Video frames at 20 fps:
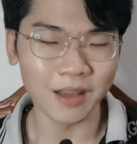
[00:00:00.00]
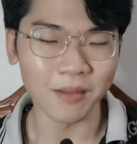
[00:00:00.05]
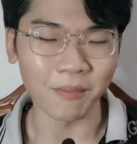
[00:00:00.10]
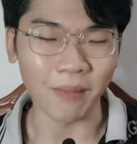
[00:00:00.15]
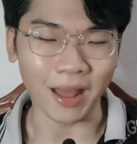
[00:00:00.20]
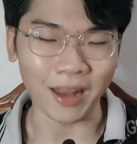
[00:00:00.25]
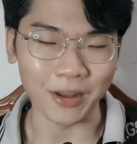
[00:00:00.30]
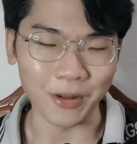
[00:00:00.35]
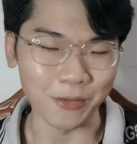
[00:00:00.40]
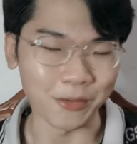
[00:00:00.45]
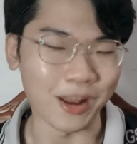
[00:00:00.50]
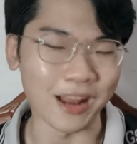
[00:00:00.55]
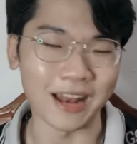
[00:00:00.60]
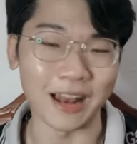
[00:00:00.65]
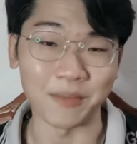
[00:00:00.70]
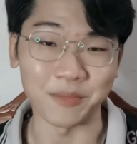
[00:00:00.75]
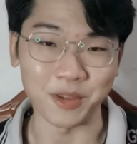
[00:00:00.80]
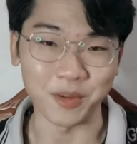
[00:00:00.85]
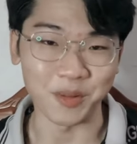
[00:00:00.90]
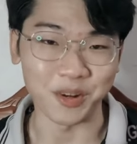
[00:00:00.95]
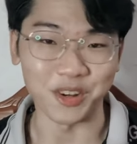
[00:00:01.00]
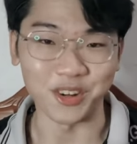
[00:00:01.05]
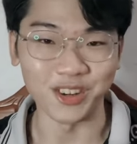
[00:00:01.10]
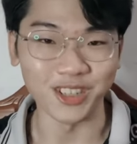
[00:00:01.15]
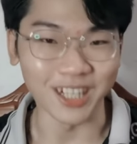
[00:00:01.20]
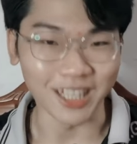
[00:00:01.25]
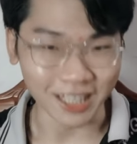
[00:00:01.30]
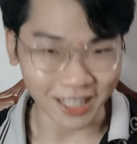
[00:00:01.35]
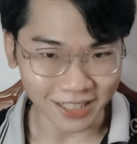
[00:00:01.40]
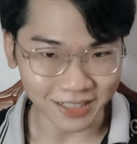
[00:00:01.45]
Mà điều này làm cho mình
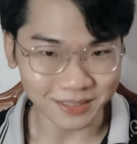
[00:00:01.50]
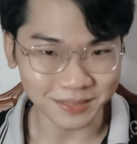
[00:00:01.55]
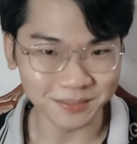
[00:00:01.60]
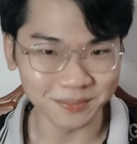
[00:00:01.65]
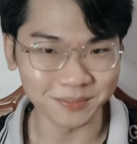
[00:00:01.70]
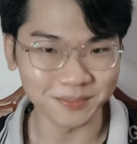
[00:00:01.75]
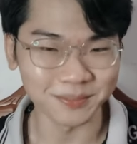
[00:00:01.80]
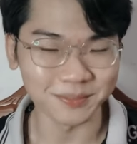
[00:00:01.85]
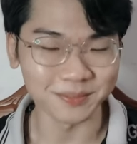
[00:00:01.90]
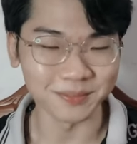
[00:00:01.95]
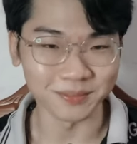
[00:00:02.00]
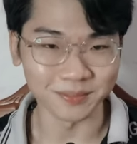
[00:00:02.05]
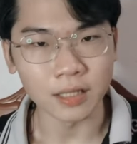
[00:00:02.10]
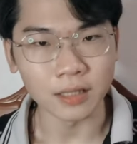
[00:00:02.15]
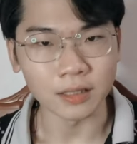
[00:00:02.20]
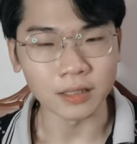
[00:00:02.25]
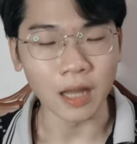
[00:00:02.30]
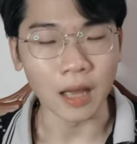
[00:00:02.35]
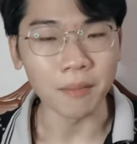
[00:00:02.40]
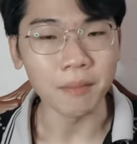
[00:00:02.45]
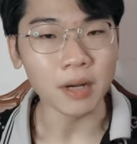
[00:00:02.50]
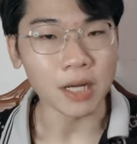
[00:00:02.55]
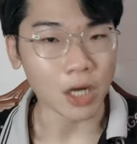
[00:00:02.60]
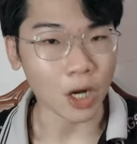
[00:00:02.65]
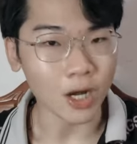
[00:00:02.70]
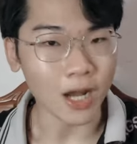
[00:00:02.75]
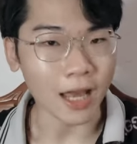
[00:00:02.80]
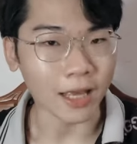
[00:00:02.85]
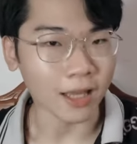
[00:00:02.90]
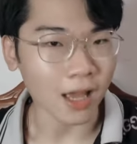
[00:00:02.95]
rất là thích. Để mình
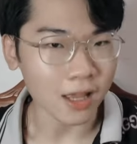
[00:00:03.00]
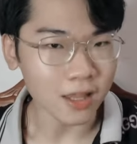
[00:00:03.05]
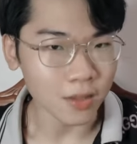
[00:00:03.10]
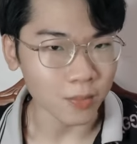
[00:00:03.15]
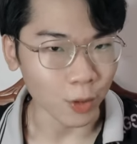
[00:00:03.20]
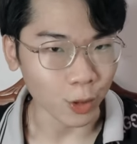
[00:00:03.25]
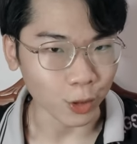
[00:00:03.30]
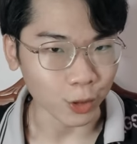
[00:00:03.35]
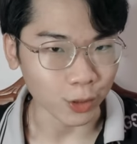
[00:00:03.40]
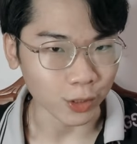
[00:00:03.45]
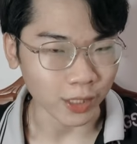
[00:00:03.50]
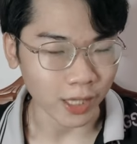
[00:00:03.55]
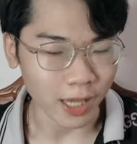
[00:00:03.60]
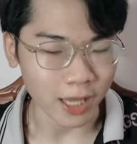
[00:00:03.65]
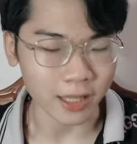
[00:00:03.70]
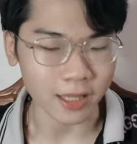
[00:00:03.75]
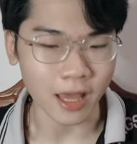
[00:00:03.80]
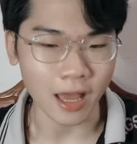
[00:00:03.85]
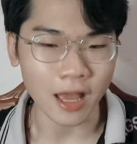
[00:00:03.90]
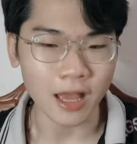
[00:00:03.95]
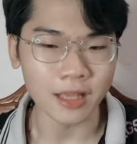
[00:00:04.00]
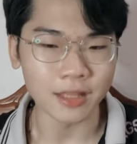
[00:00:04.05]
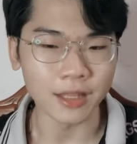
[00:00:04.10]
nói đại khái cho mọi người nghe nha.